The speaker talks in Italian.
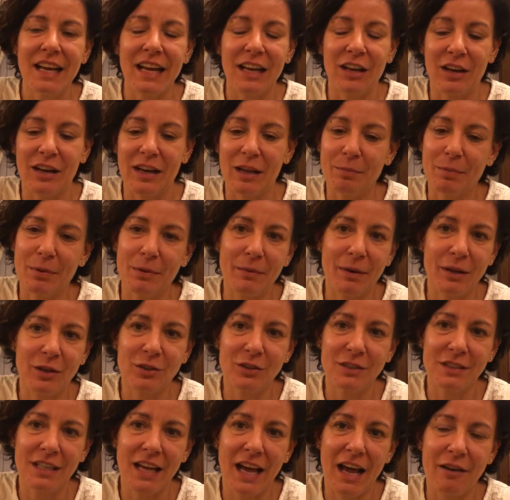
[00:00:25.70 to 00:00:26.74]
Allora, la prima
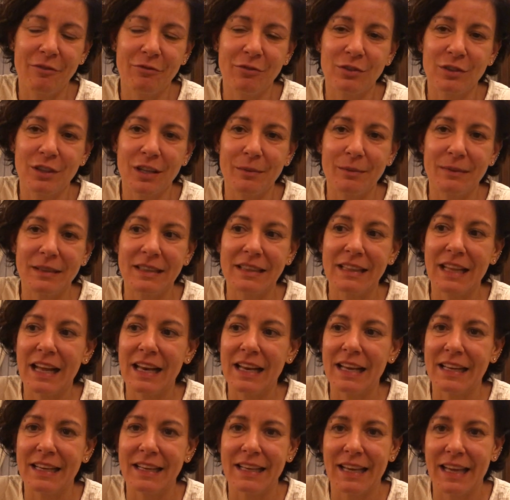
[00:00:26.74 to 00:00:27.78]
cosa
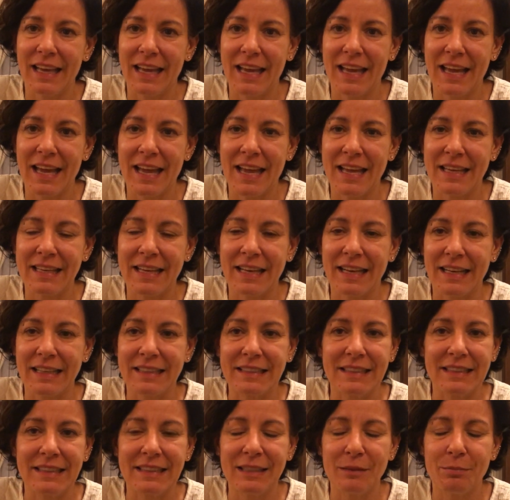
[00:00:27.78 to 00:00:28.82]
fondamentale è che gli
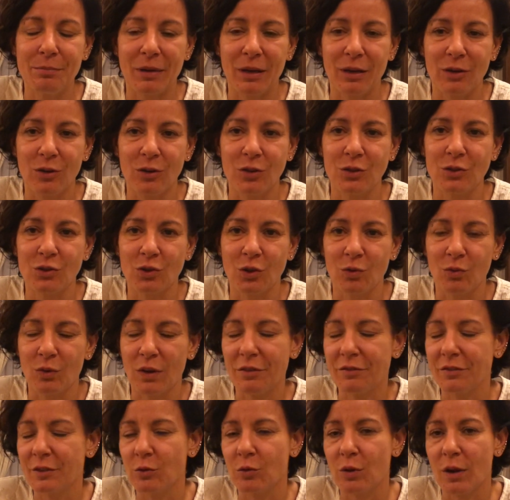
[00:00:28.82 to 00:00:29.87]
RTD per noi sono
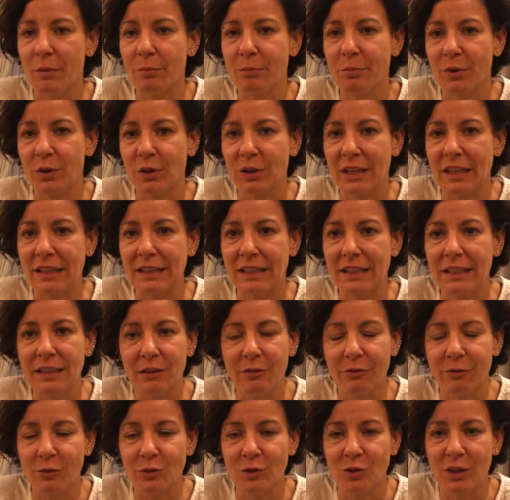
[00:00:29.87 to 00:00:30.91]
una figura importante di
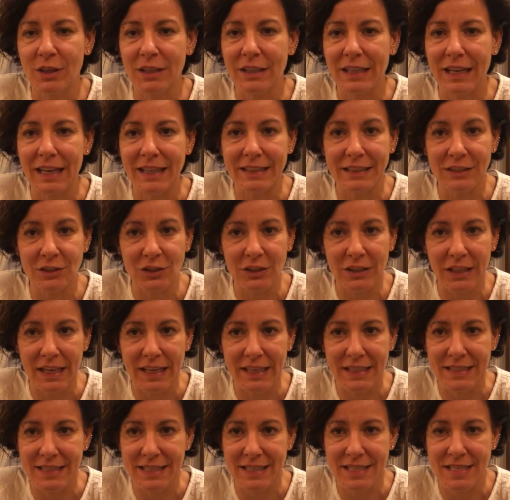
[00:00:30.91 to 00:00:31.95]
diffusione della
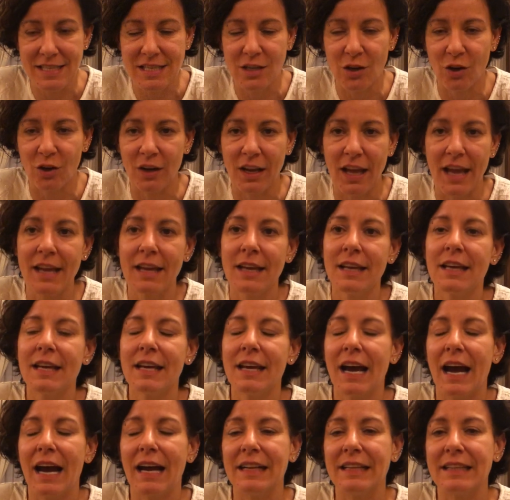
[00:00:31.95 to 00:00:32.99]
digitalizzazione
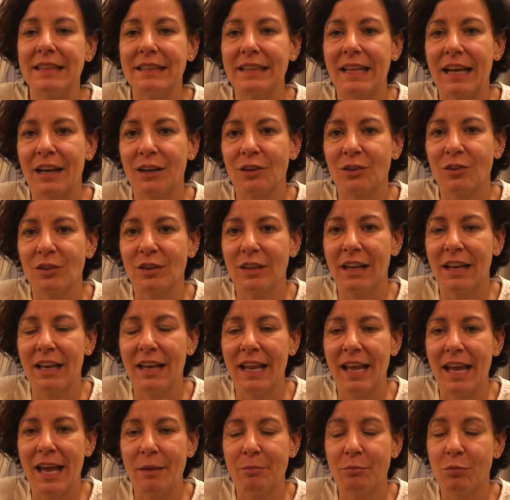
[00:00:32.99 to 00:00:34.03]
all'interno
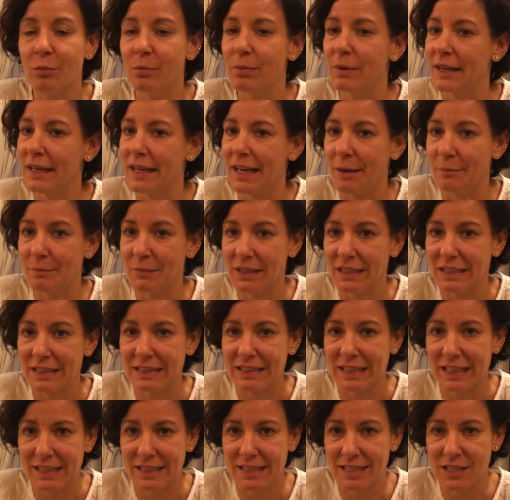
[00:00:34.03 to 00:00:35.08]
delle pubbliche
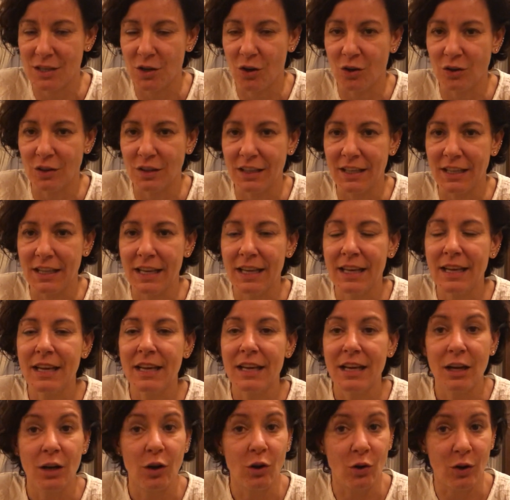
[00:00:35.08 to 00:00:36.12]
amministrazioni
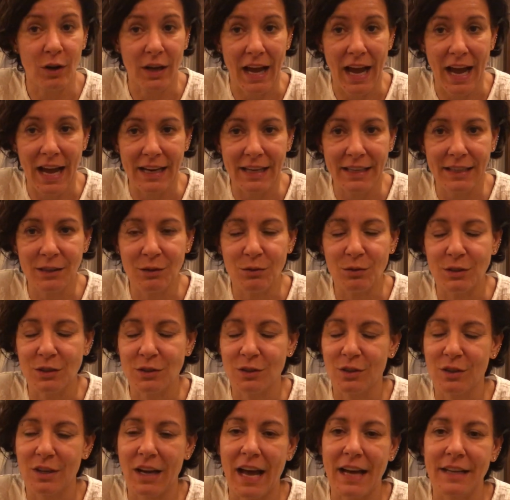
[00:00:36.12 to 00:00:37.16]
locali, in
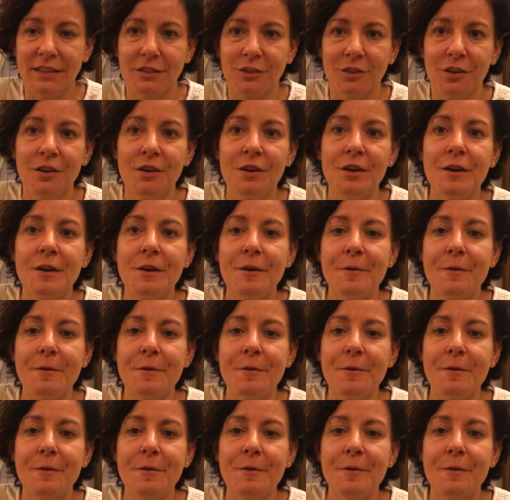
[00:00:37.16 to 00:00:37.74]
questo caso,